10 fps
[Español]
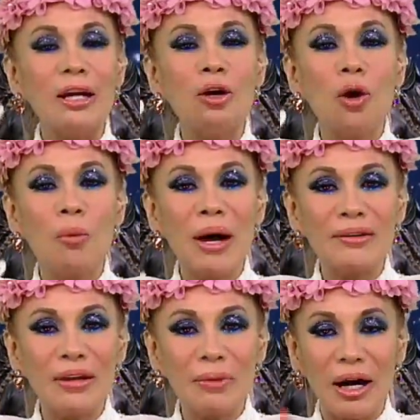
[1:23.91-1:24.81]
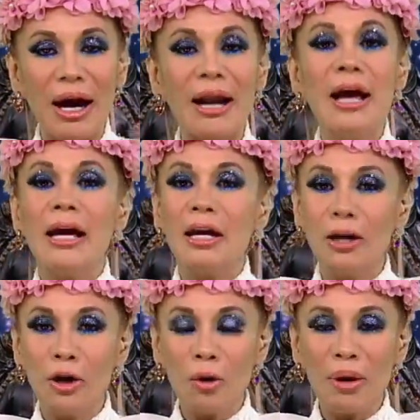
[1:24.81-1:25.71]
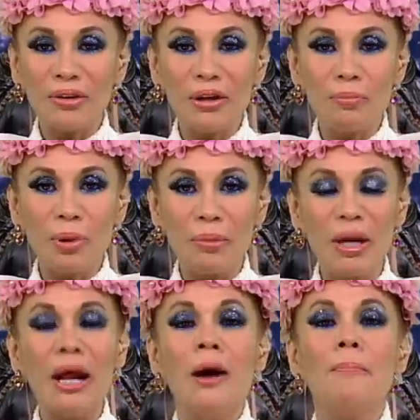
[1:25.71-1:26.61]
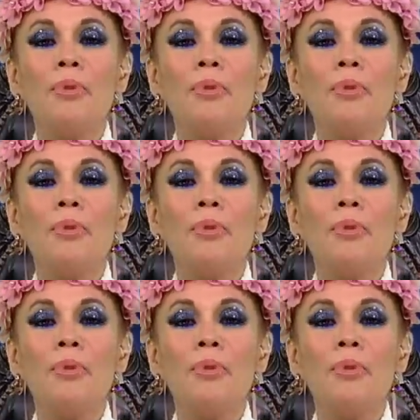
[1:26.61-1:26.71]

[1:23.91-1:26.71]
y lo vas a bajar y lo vas a imprimir.